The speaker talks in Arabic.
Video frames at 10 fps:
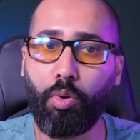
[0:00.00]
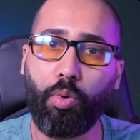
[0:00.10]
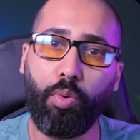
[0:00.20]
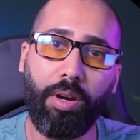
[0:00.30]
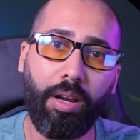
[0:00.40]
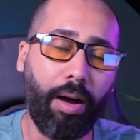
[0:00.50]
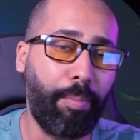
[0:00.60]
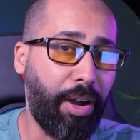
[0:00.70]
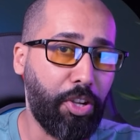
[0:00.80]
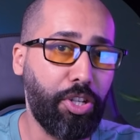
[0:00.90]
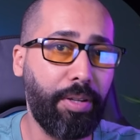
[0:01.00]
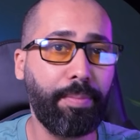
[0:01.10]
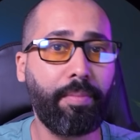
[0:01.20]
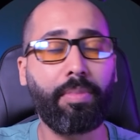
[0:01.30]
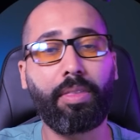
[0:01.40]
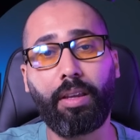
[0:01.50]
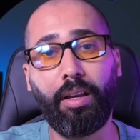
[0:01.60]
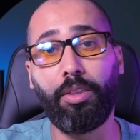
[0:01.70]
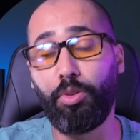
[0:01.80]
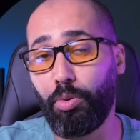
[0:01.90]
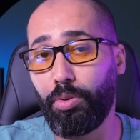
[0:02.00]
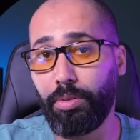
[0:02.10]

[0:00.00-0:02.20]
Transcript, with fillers: كل مارشي عنده